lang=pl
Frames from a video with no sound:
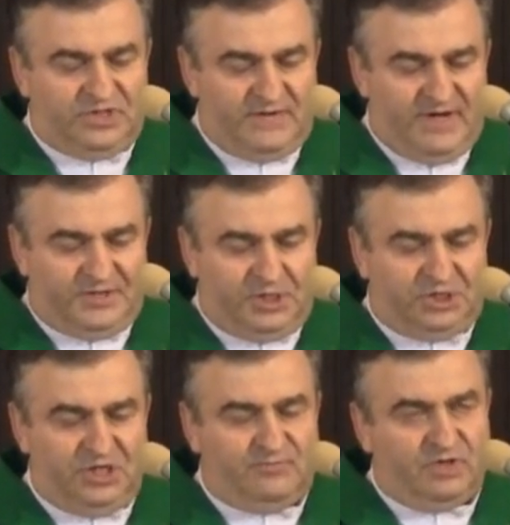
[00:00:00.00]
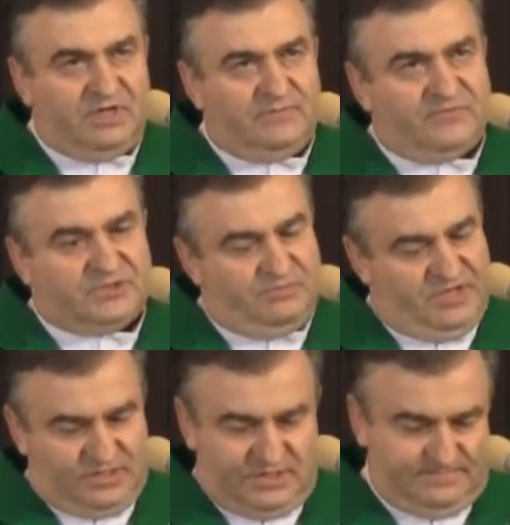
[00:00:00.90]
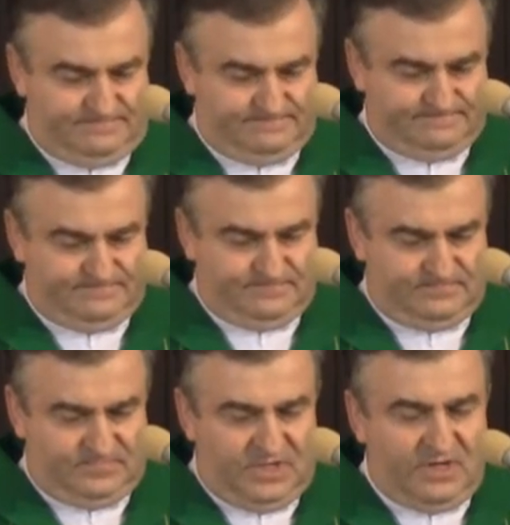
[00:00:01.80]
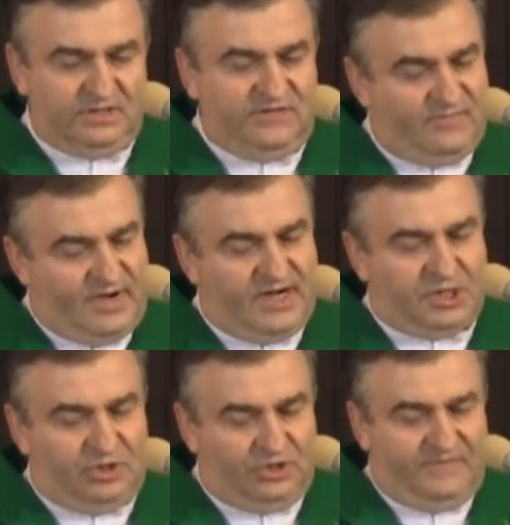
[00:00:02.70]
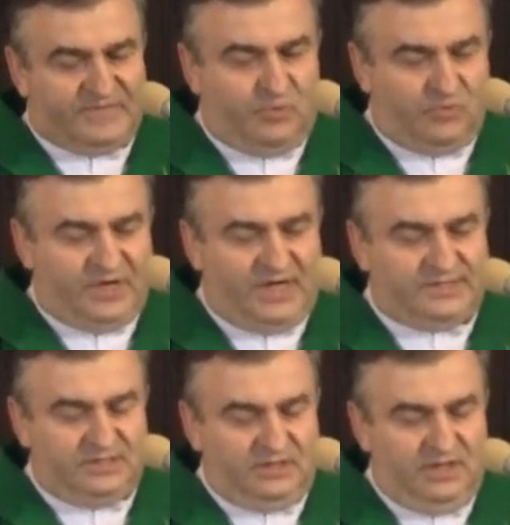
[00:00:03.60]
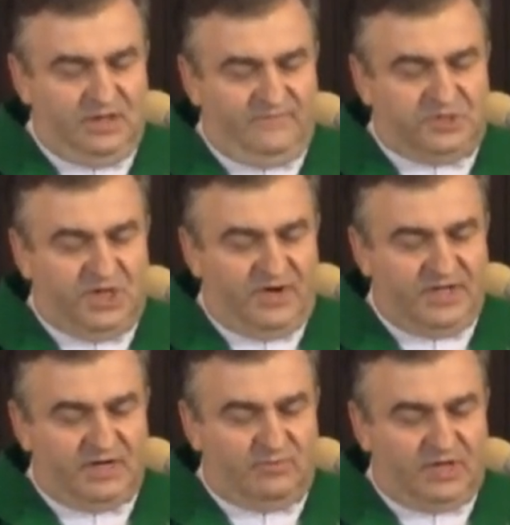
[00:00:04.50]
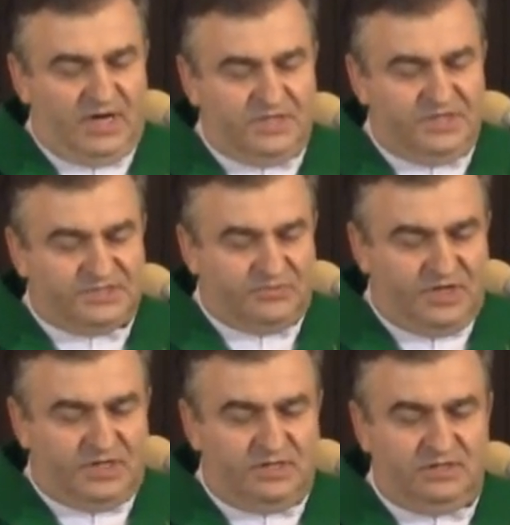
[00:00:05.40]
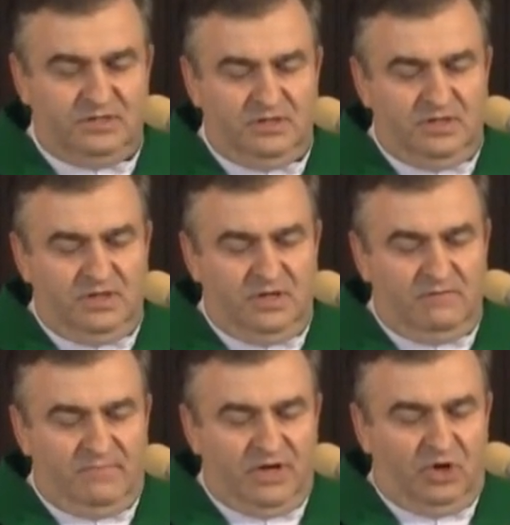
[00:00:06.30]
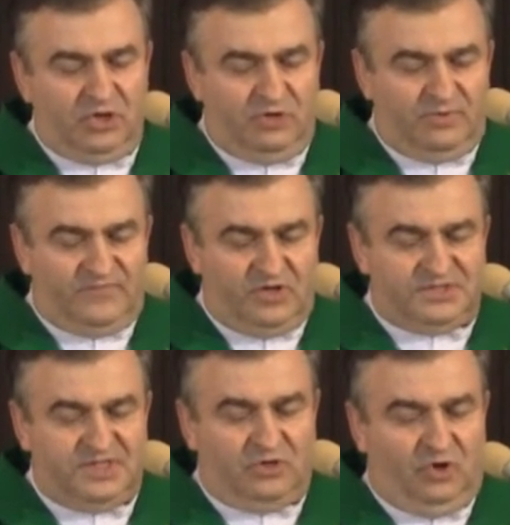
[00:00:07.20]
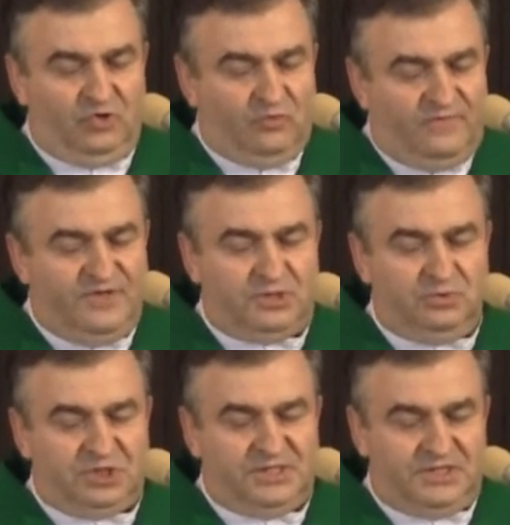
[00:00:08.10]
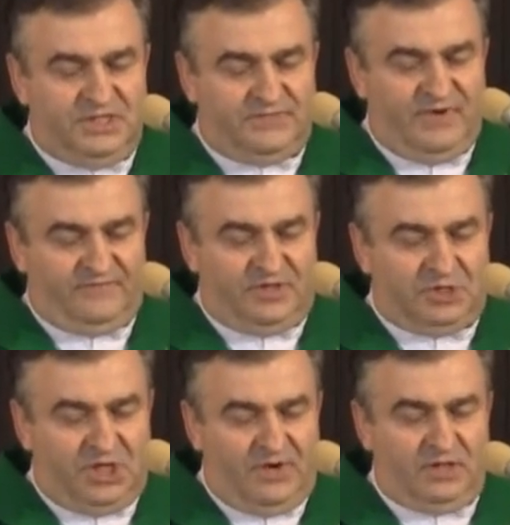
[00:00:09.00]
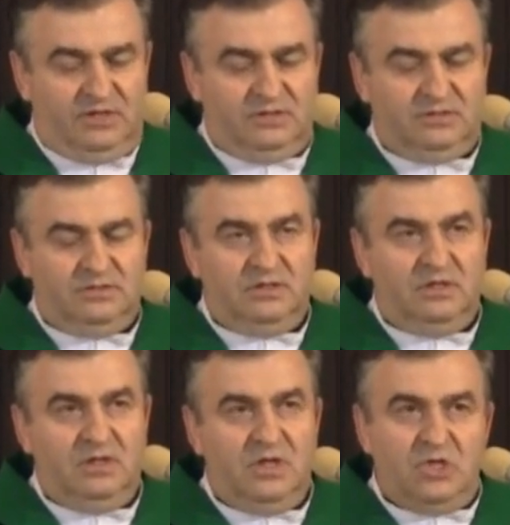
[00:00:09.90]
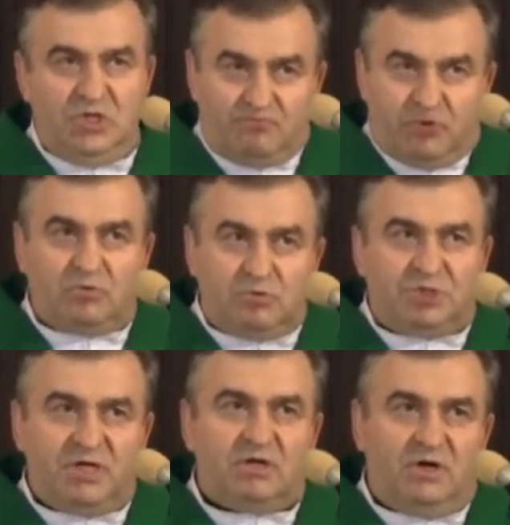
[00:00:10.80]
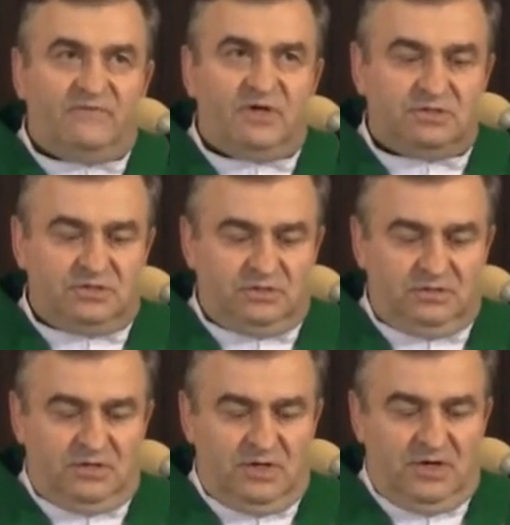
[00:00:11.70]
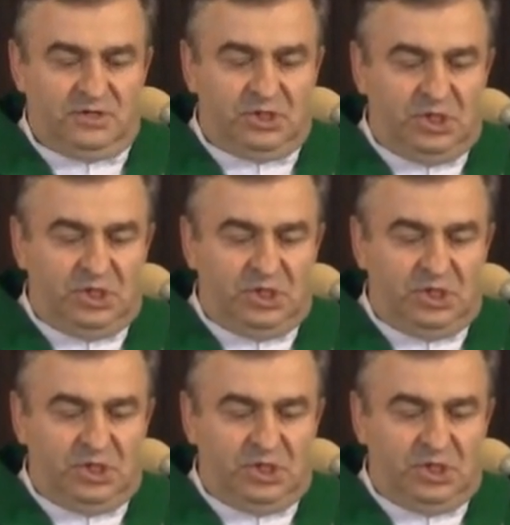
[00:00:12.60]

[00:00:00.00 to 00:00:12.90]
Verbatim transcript: dramatycznych problemów sumienia, gdy wymaga się od nich współpracy w działaniach moralnie złych, mają oni obowiązek odmówić uczestnictwa w tych działaniach i Bogu dziękować, że